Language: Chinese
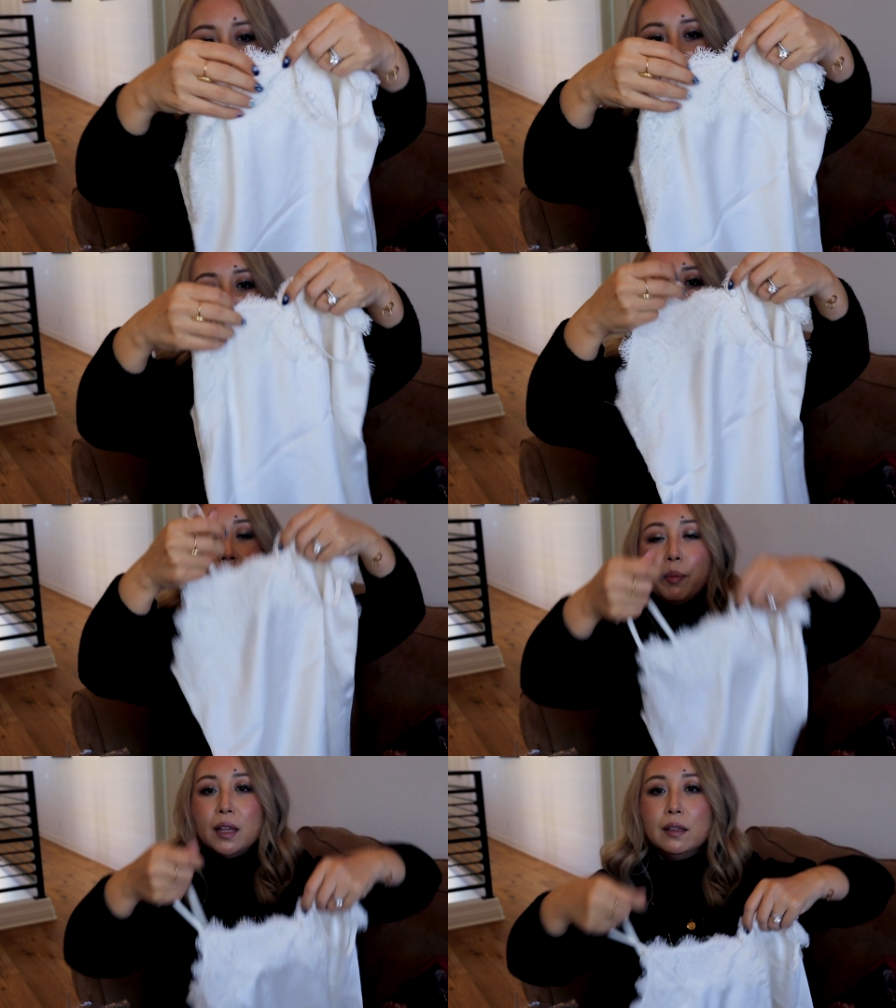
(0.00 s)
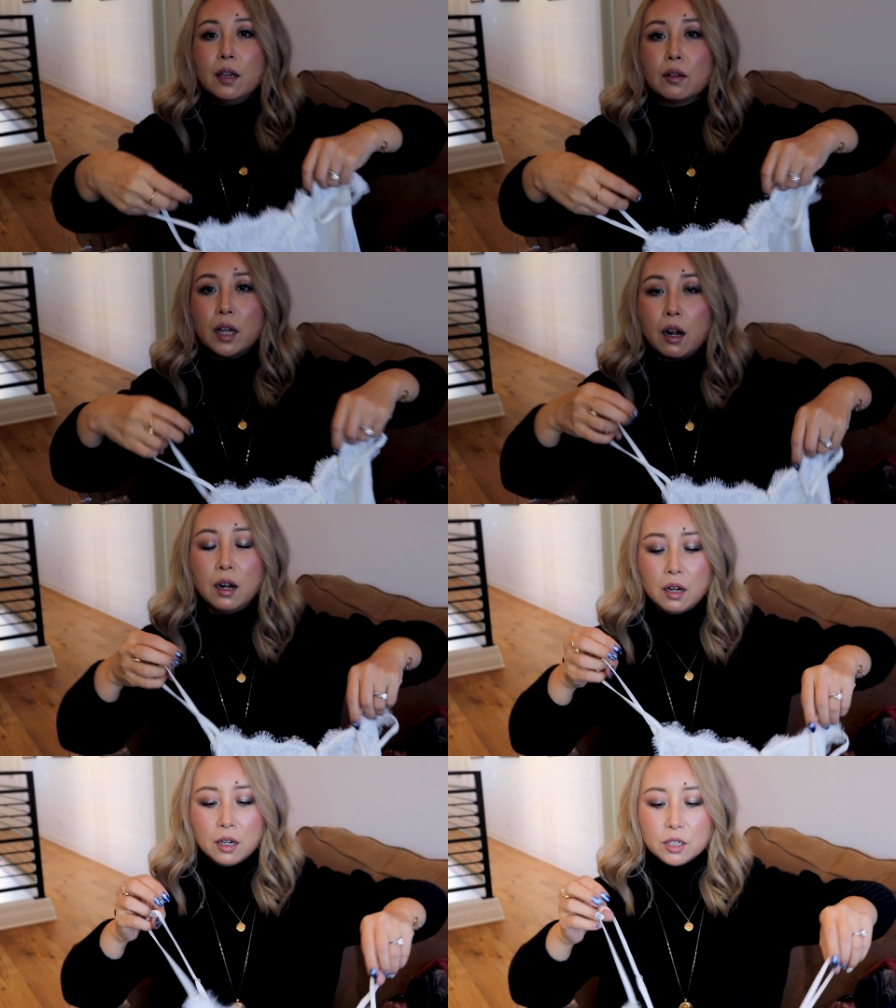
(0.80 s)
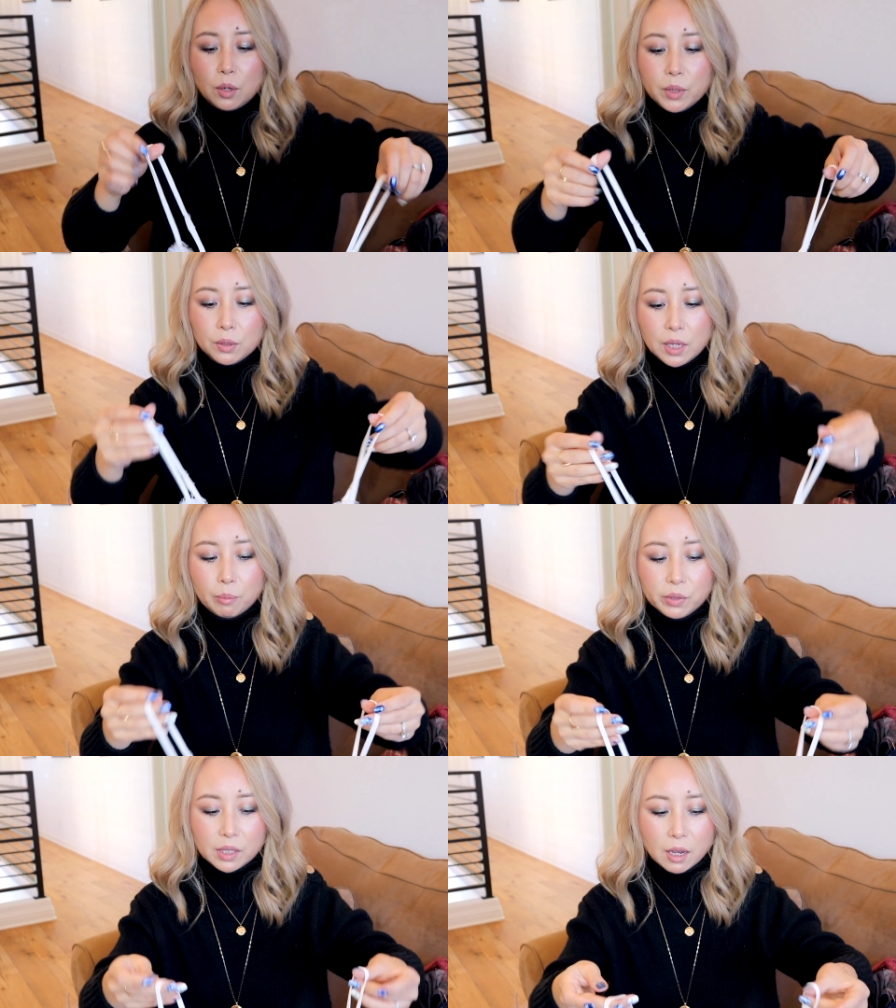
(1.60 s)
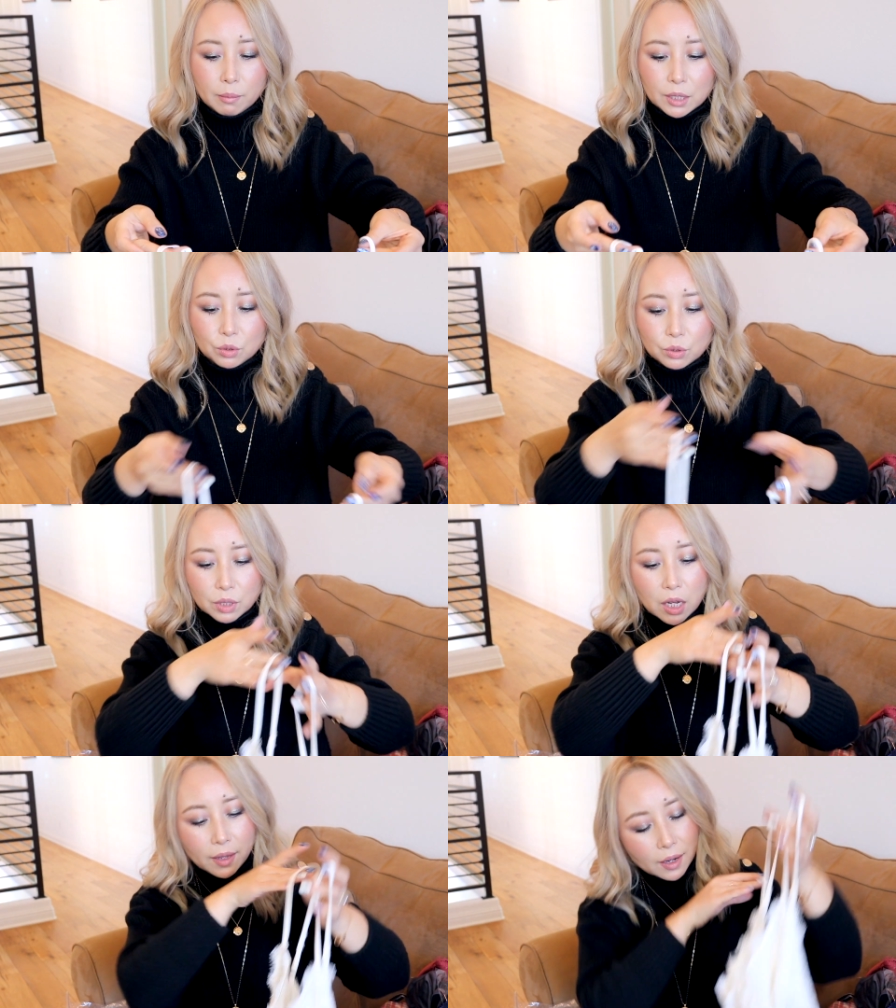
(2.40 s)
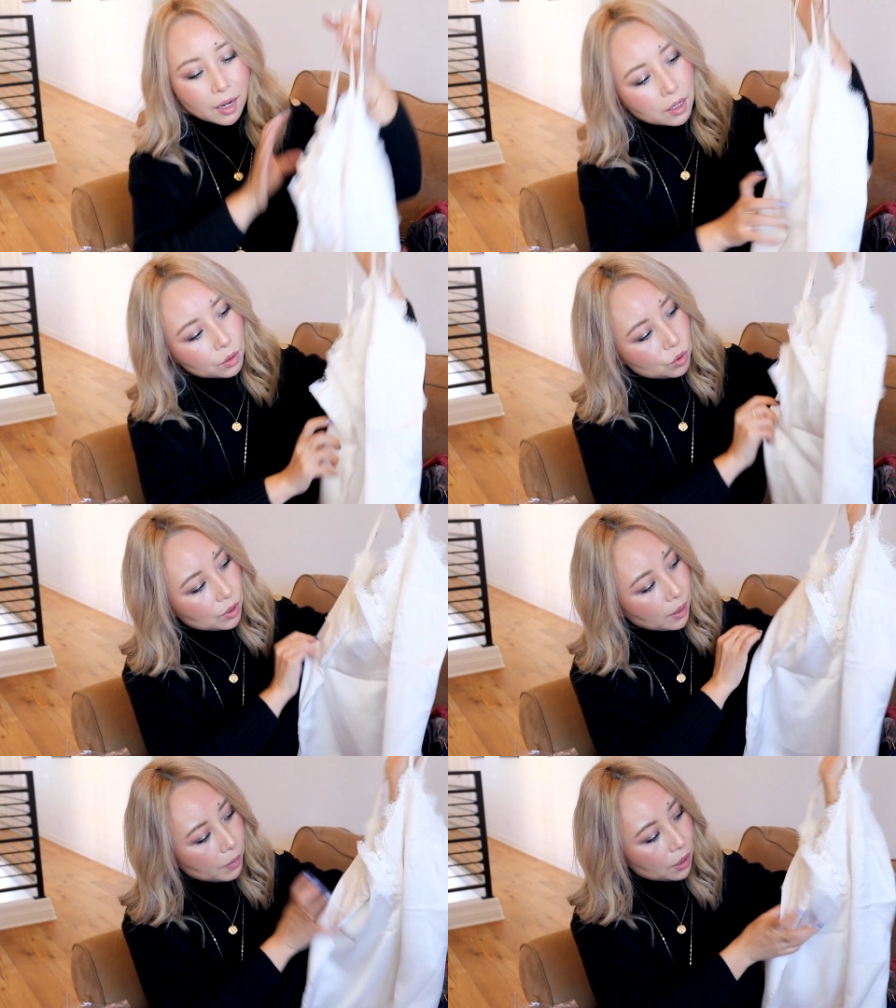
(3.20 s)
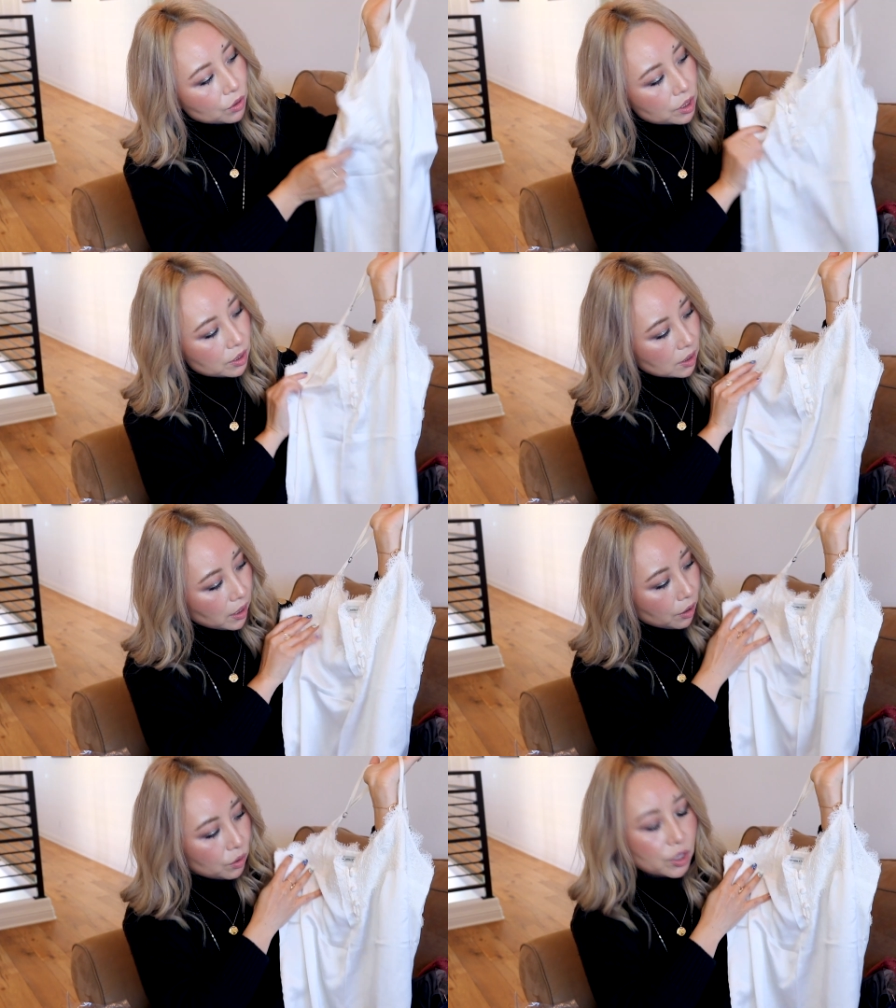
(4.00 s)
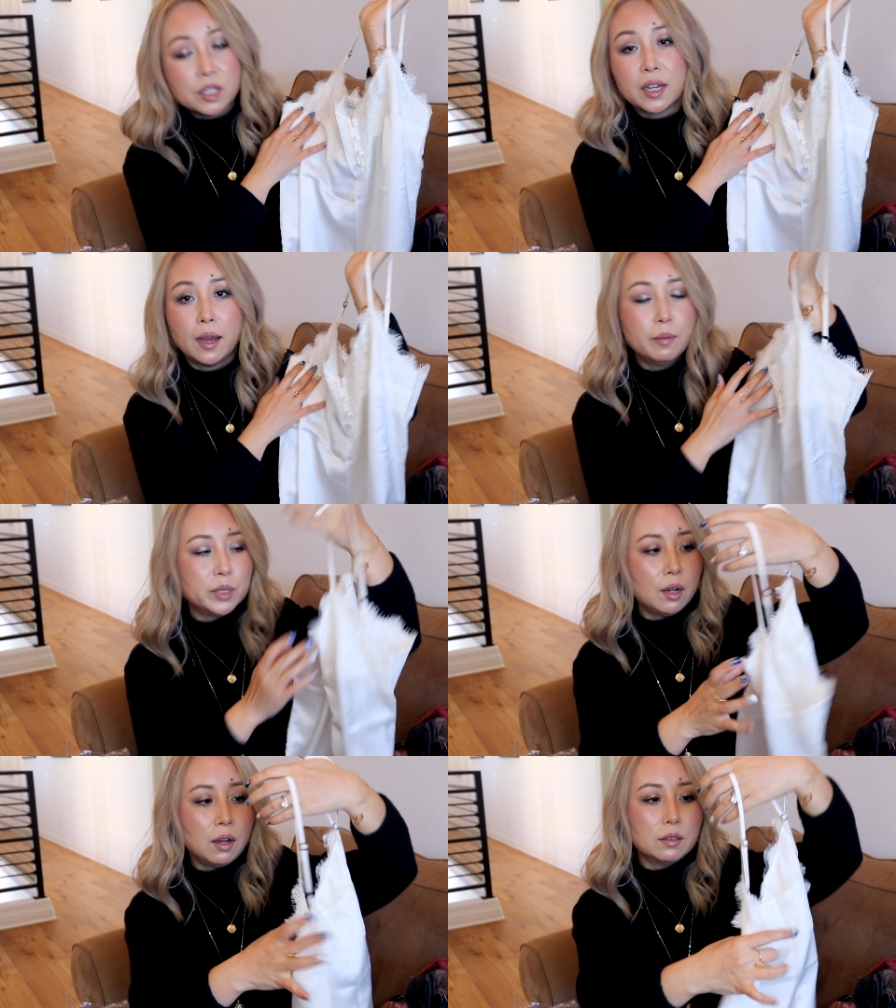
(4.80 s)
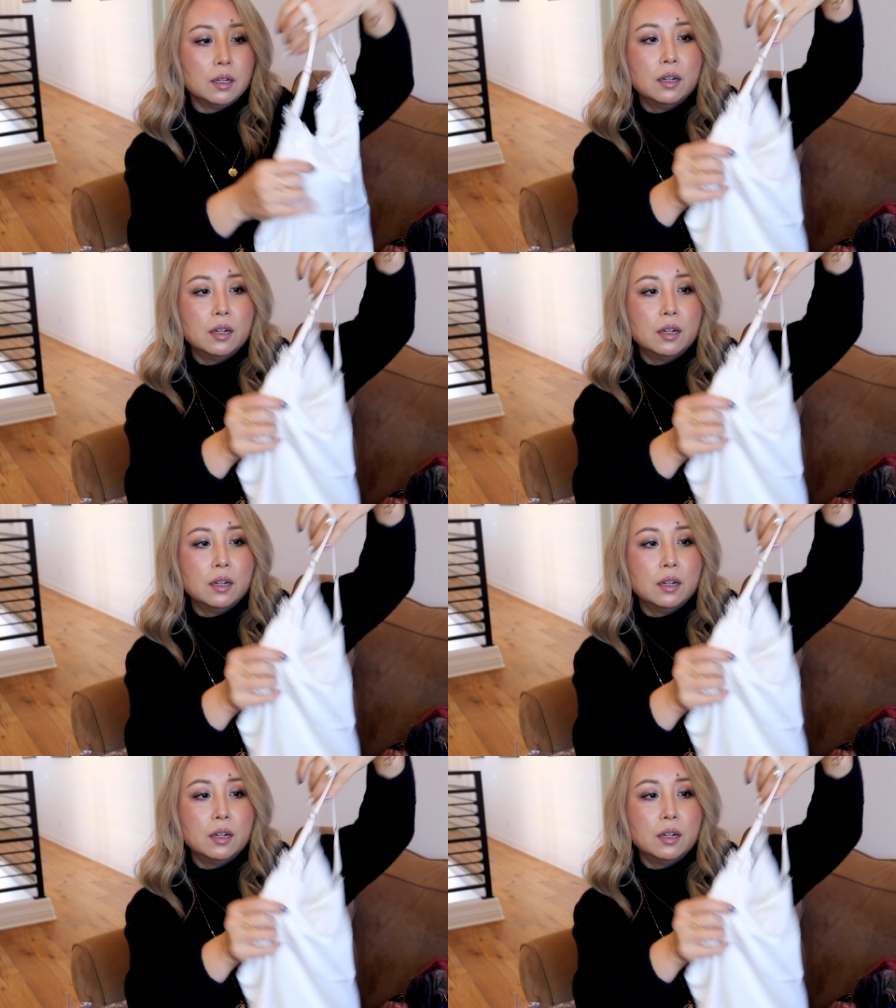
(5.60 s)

是跟一般的吊带儿。稍微有点不一样吧，就让它看上去还蛮有设计感，然后质感还比较好的，